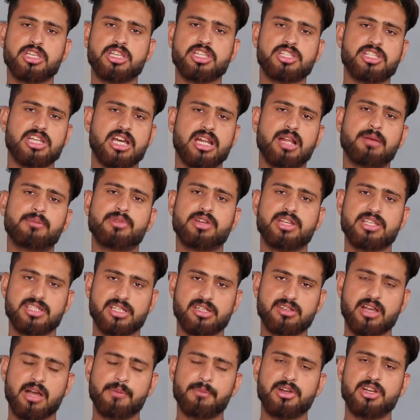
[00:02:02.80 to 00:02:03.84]
तीन चार हम
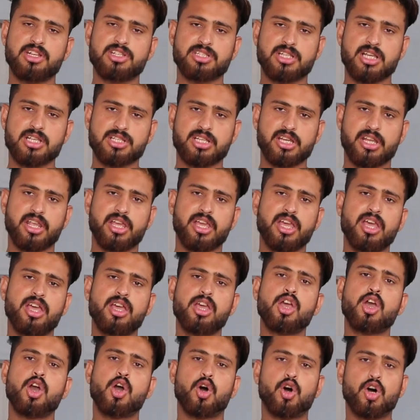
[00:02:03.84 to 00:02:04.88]
रीज़न यहाँ पे डिस्कस करेंगे
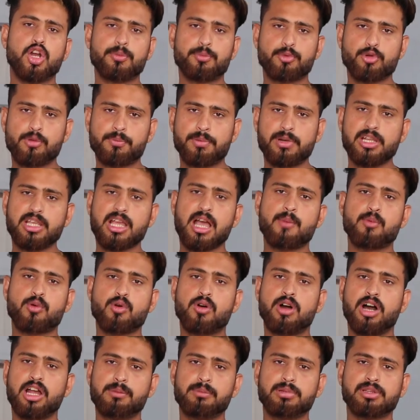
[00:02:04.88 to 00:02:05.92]
और प्रॉपरली आपको
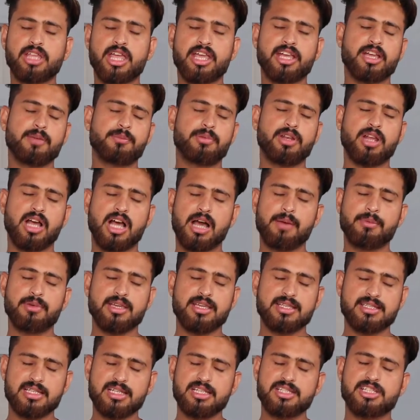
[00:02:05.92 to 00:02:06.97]
हल बताएंगे फिर आप
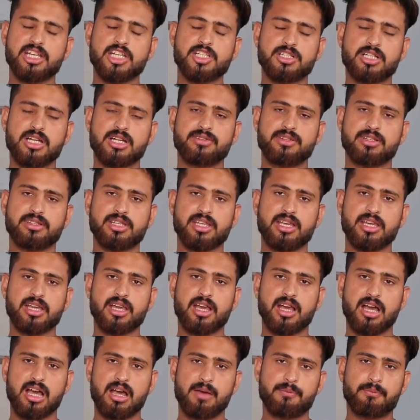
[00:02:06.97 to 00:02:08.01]
इजीली जज कर सकते हैं
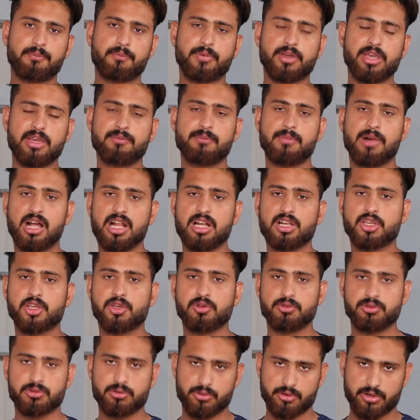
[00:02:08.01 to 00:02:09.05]
कि आपके बाल
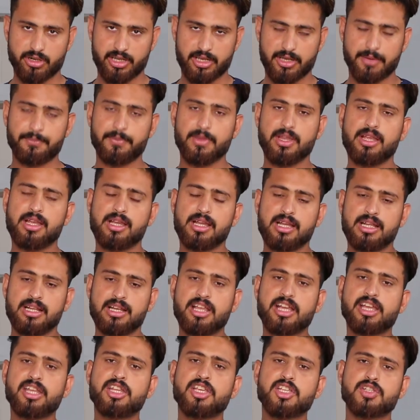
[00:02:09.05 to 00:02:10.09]
क्यों टूट रहे हैं
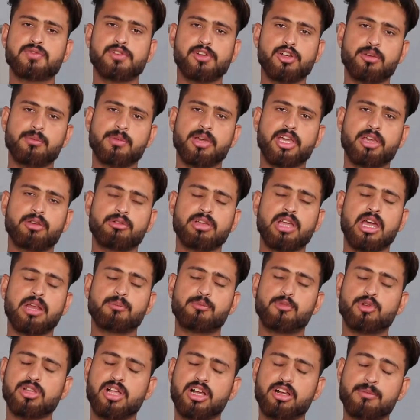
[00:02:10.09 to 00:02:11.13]
लेकिन इस वीडियो में क्योंकि यार
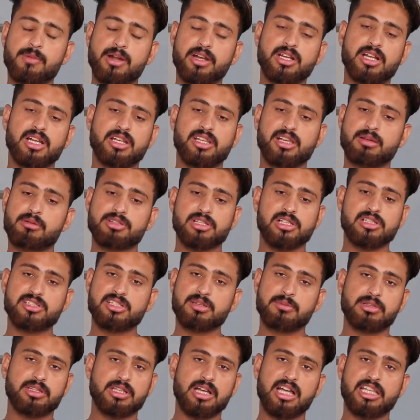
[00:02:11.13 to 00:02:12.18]
बोला कमेंट कर सके मैं जल्दी
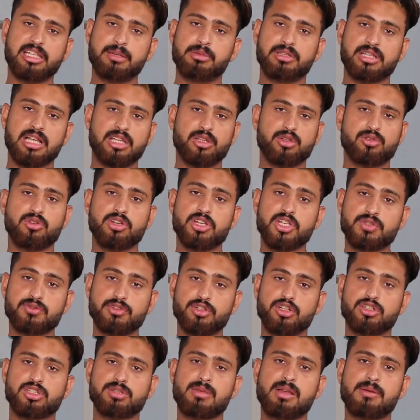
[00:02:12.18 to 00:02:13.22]
से बता दें बता दें तो इस
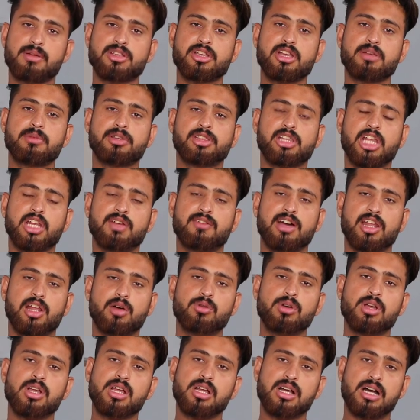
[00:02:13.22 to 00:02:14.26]
वीडियो से मैं यही बताने वाला हूँ